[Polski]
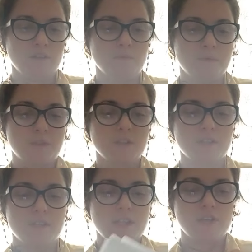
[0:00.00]
Lub co
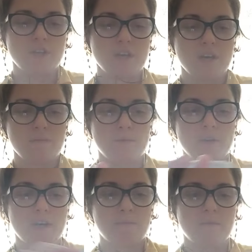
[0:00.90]
chcecie jemu
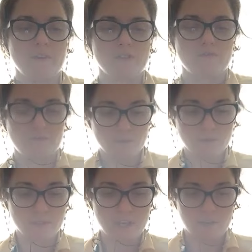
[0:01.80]
jej powiedzieć?
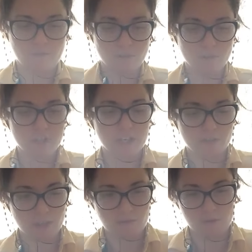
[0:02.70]
Tutaj, no tyle to nie